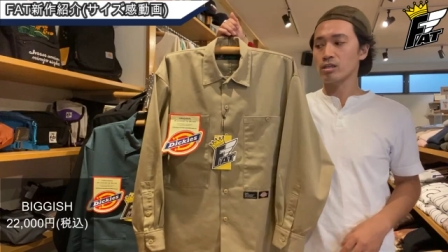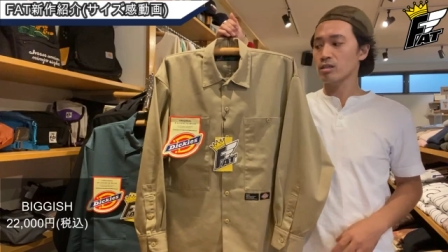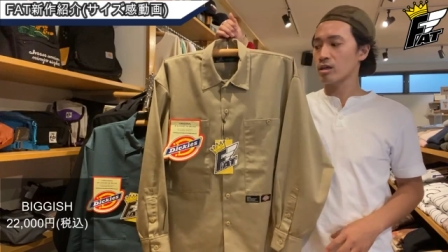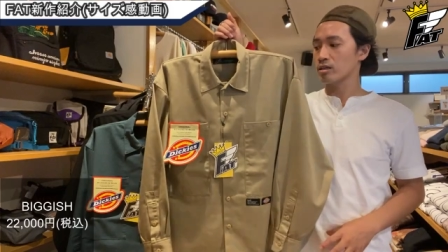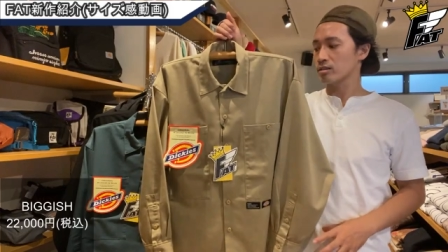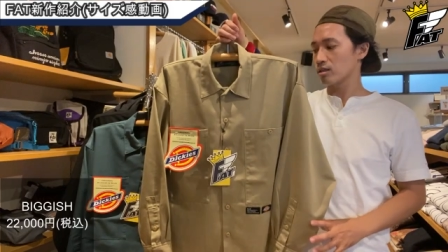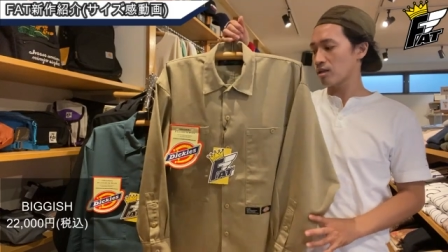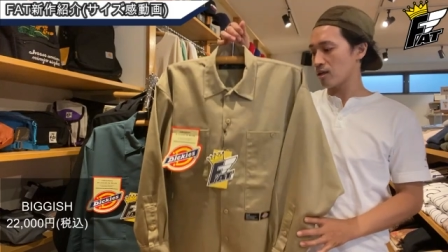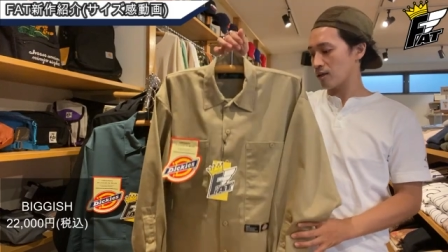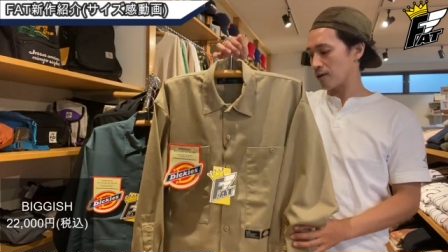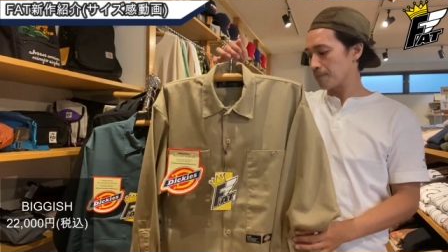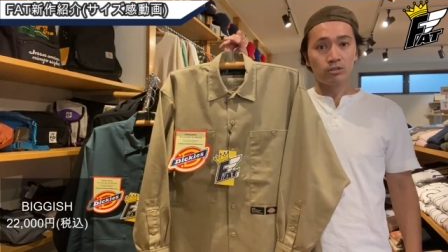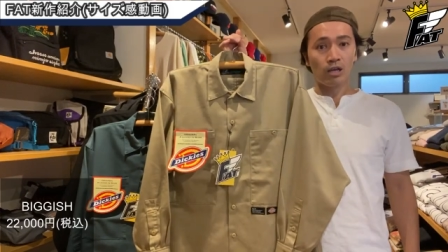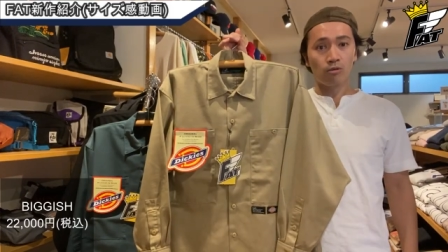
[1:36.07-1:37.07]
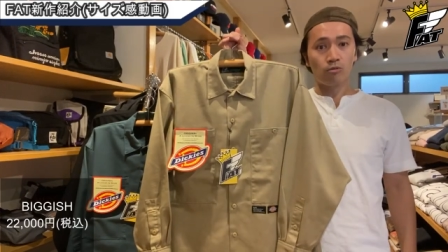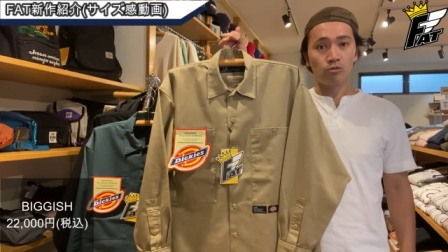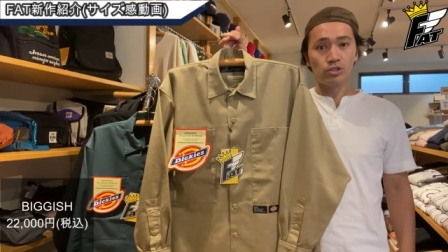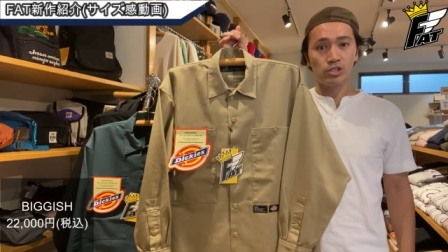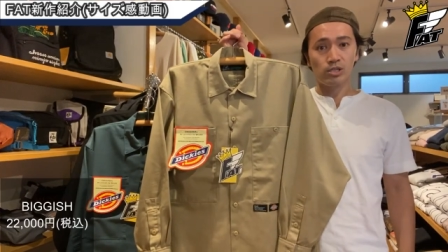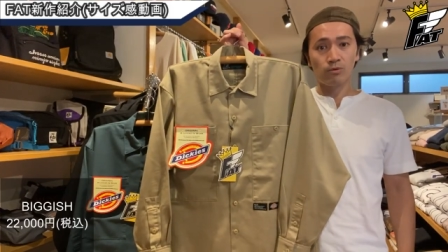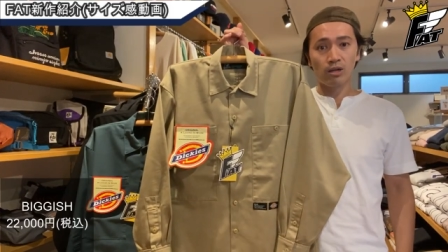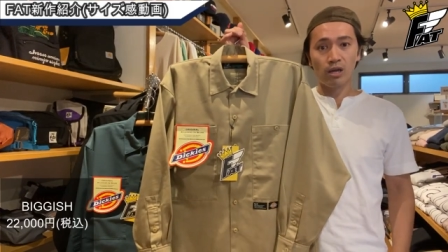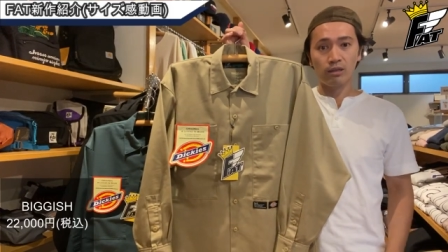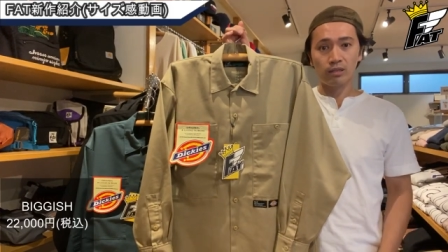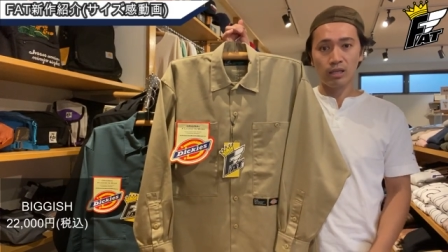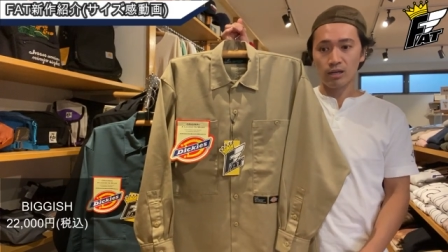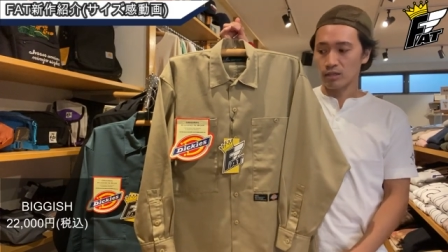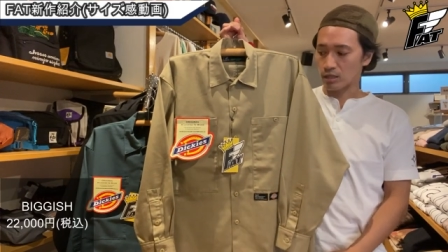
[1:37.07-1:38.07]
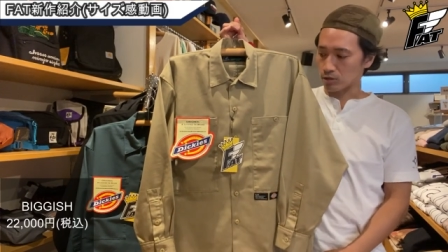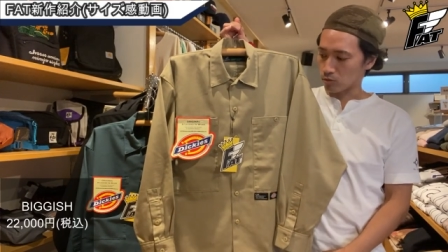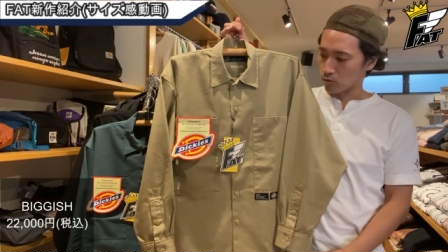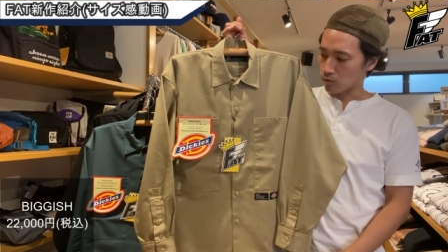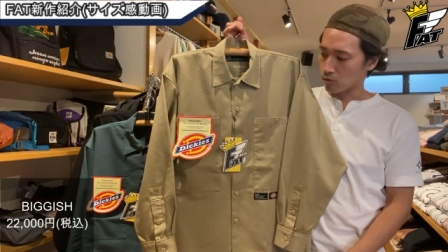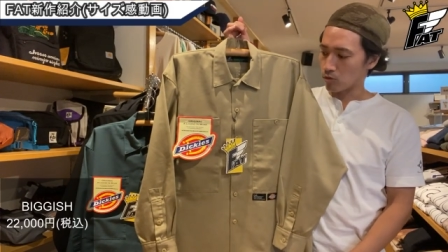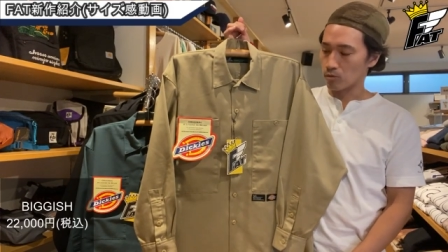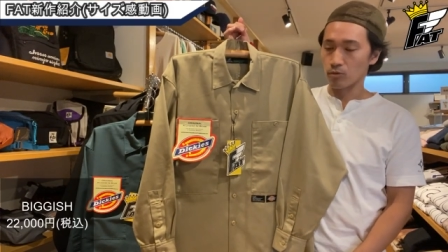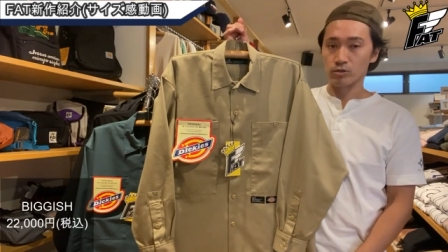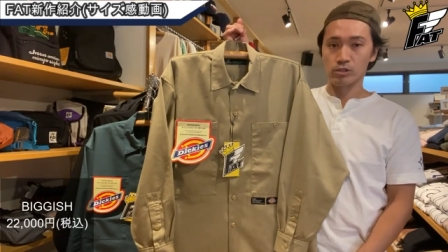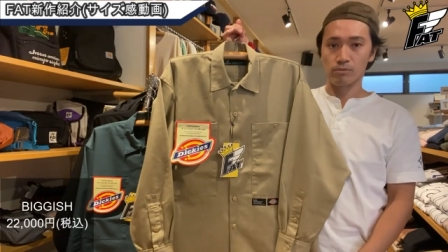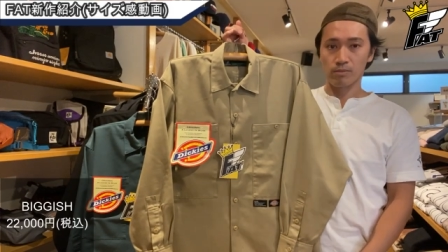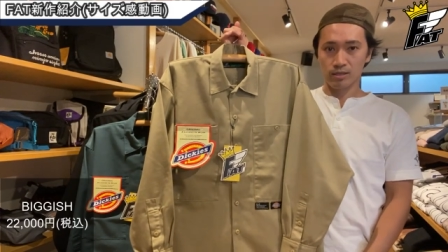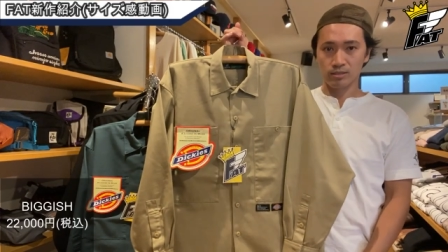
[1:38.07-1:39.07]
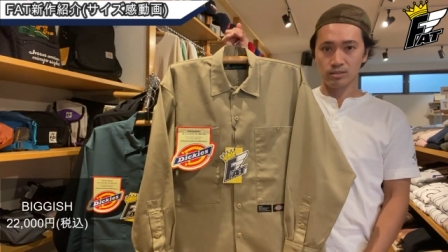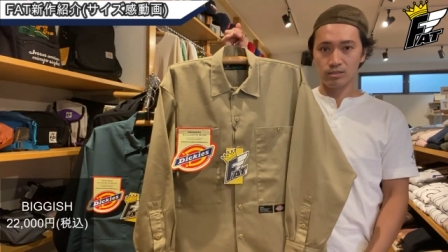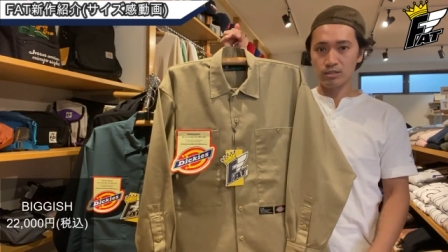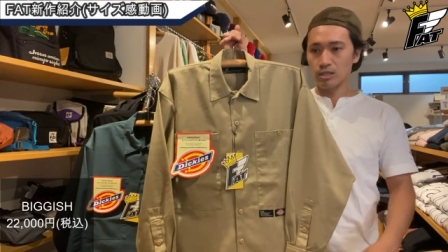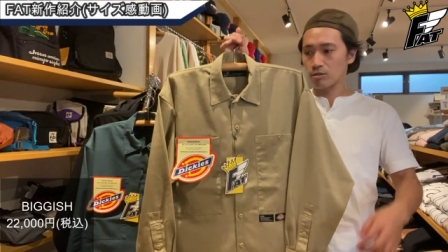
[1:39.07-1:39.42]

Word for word: いただいて、参考にしてもらえたらなと思います。